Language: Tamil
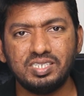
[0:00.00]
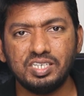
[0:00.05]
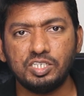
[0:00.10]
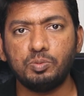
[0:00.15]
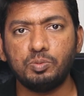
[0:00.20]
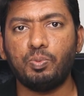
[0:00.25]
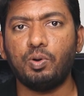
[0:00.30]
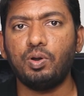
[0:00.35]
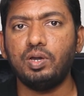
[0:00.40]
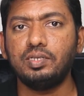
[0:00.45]
சிக்ஸ்
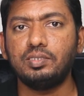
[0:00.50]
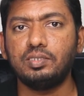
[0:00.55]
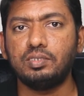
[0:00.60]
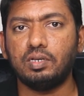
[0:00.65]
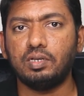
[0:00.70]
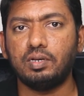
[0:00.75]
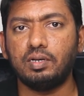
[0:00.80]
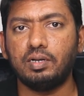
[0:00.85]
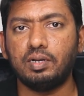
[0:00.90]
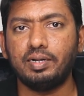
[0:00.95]
பாயிண்ட்ஸ்
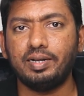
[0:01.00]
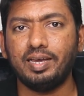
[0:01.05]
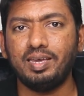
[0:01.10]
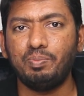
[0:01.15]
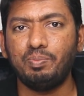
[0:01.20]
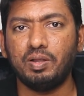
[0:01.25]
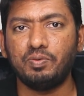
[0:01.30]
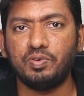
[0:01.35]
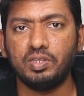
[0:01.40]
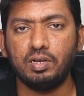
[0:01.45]

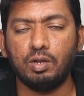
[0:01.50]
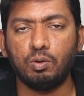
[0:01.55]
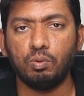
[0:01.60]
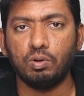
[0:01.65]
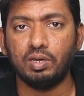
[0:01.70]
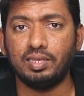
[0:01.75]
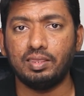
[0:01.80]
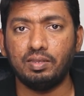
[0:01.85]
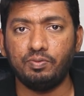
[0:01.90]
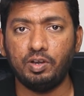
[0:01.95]
டைப்பில் வந்து நான்
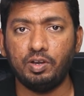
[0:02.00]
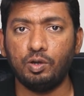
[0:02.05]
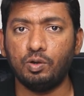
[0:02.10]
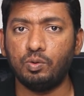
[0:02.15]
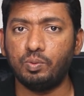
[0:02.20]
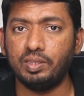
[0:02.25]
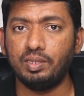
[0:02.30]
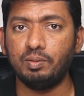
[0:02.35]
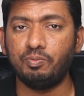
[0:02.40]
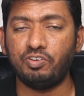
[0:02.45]
உங்களுக்கு இந்த வீடியோ
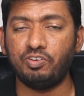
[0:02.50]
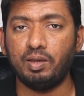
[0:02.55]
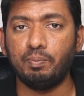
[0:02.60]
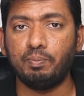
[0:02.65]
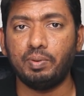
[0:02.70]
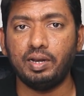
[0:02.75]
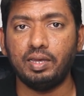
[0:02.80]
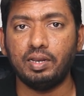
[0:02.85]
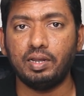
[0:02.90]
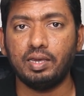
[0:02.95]
வந்து ஃப்ரேம்
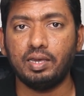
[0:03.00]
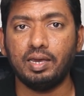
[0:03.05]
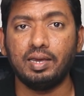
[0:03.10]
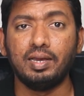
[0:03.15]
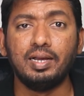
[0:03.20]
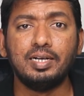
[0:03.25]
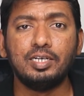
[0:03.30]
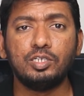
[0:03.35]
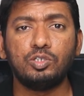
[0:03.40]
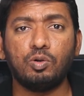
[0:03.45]
பண்ணியிருக்கேன்
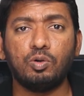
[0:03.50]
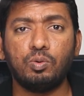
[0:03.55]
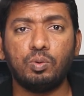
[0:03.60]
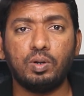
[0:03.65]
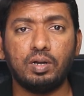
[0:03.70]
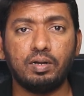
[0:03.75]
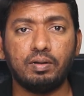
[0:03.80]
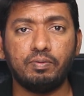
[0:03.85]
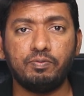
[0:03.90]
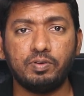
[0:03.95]
ஸோ
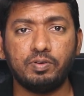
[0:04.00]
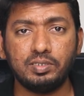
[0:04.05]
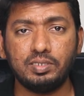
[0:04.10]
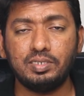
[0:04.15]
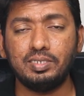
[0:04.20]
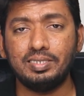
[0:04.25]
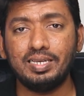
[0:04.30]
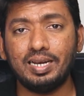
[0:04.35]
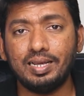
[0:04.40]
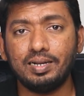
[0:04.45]
ஃபர்ஸ்ட்
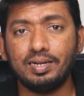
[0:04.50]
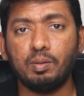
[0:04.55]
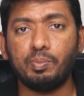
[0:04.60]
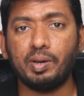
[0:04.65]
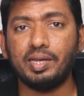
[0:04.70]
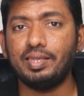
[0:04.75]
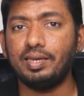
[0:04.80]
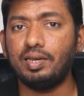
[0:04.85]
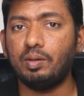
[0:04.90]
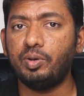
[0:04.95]
uh, சிலருக்கு
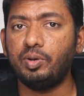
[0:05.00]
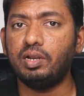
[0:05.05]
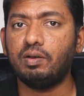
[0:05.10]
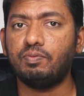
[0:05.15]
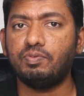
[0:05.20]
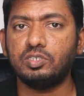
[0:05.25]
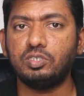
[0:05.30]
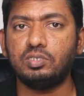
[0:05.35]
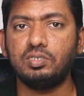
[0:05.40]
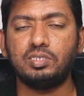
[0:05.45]
பார்த்தீங்க அப்படின்னா
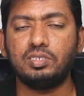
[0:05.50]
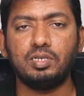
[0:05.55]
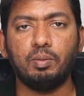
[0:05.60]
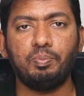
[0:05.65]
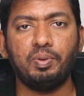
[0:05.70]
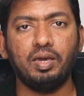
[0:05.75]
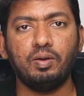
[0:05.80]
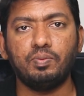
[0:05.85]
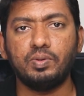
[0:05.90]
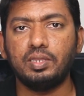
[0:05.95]
ஃபர்ஸ்ட்
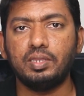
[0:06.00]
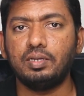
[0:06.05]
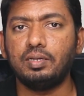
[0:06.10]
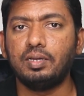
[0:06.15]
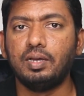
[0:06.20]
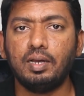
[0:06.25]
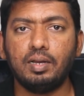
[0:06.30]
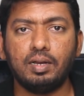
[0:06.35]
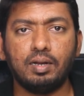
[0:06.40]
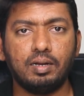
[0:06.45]
ஸ்டெப்லேயே வந்து
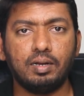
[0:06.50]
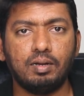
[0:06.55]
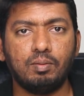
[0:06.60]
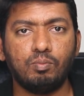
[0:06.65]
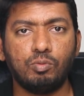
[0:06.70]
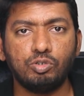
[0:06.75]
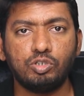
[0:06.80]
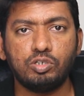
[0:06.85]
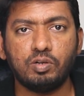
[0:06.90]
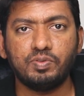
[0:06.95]

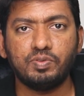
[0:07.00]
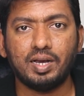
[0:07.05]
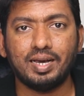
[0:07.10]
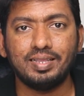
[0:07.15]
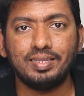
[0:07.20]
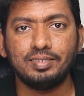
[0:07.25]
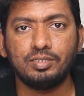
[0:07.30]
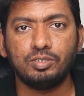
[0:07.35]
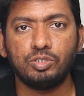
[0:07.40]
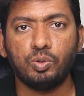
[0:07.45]
மோஸ்ட் ஆஃப் த
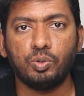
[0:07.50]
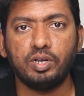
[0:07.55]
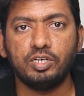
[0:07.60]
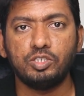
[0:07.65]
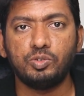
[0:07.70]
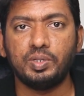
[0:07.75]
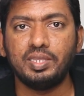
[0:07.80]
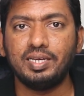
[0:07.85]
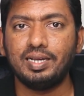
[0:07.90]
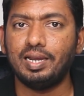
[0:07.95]
அதர் ஸ்டோரேஜ்
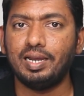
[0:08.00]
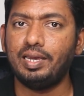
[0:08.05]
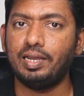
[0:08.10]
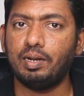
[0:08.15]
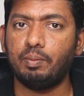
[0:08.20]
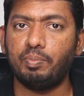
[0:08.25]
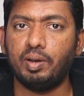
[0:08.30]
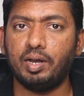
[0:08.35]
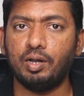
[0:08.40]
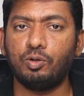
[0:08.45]
வந்து கிளியர்
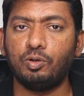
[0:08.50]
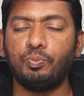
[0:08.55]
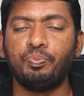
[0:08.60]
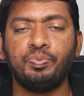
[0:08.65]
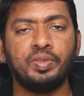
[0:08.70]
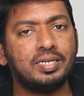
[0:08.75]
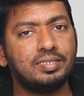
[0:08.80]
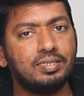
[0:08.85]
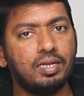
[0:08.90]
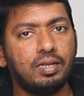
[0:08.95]
அப் ஆகும்
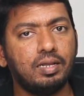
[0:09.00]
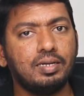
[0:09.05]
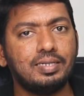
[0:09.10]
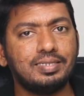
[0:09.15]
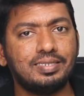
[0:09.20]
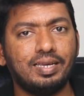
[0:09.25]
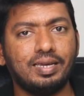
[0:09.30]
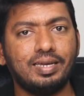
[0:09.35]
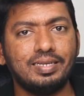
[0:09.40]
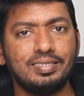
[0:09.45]
சிலருக்கு
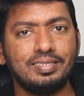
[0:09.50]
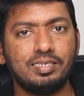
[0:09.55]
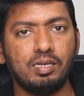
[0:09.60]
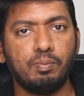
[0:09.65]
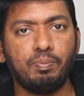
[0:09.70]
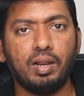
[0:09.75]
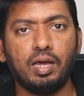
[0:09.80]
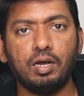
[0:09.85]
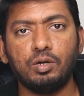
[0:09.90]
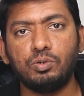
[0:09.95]
செகண்ட்
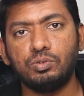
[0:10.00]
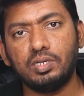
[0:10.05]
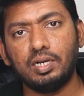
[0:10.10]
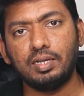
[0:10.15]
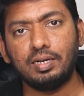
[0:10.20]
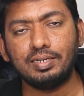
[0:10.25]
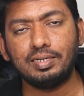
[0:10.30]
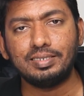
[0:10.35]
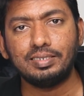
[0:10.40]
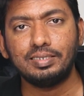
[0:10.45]
ஸ்டெப்பில் ஆகும்
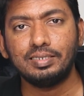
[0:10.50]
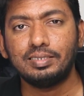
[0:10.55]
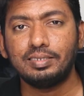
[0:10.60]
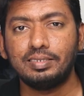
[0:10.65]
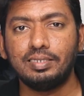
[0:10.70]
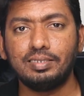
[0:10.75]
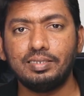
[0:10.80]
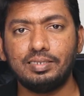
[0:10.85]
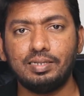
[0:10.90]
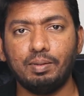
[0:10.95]
சிலருக்கு
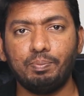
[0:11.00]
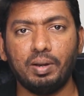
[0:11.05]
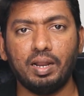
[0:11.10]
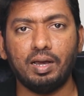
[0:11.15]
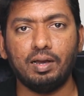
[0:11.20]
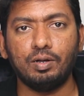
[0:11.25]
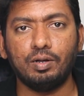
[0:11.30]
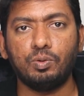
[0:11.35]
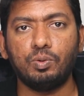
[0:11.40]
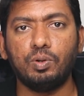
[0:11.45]
சிக்ஸ்த்து ஸ்டெப்பில்
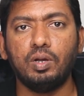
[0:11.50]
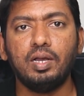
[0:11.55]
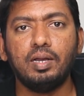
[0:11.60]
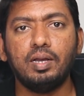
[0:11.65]
ஆகும்